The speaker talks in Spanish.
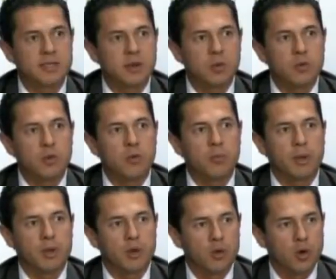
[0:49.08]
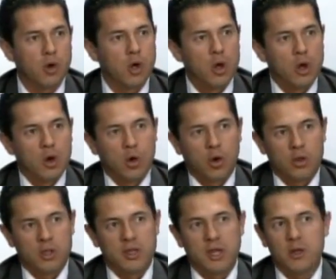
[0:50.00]
segundo periodo
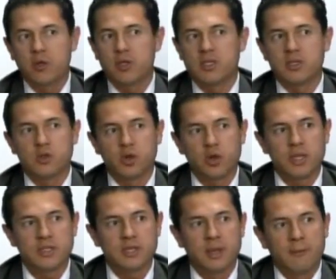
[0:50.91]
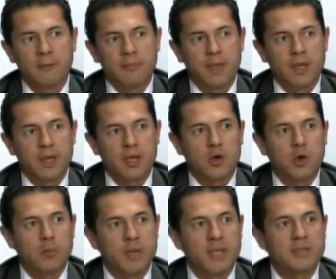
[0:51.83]
ordinario de sesiones, y
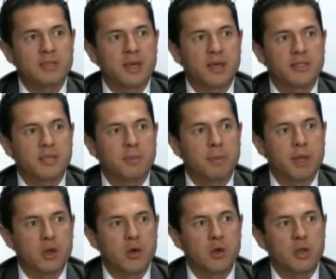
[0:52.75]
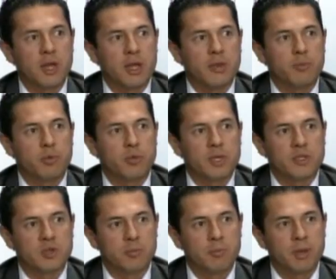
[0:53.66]
comienza este periodo de la
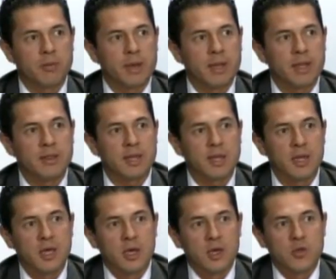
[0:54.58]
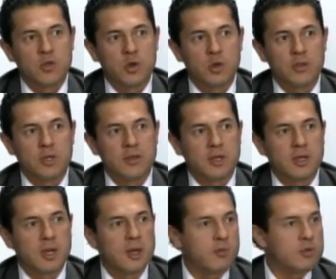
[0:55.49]
Diputación Permanente, donde
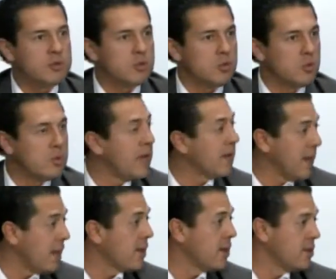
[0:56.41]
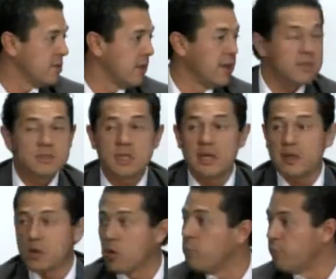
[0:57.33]
tenemos una carga intensa
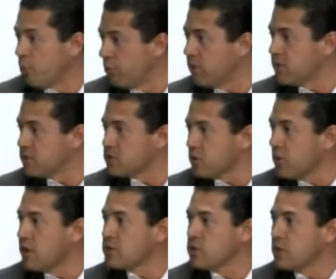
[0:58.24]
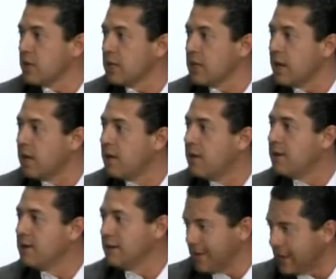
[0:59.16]
de compromisos con la ciudadanía
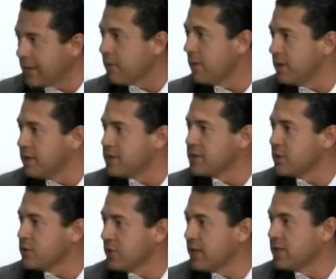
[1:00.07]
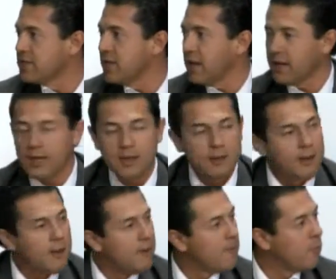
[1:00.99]
y que hay que venírselos a decir aquí,
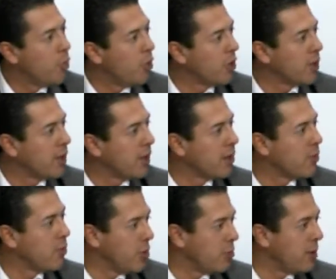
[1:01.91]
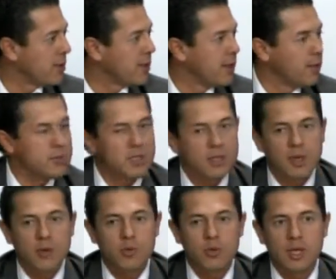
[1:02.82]
porque como lo platicamos aquí
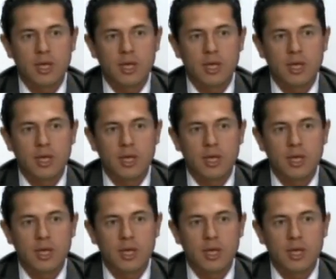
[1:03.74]
algún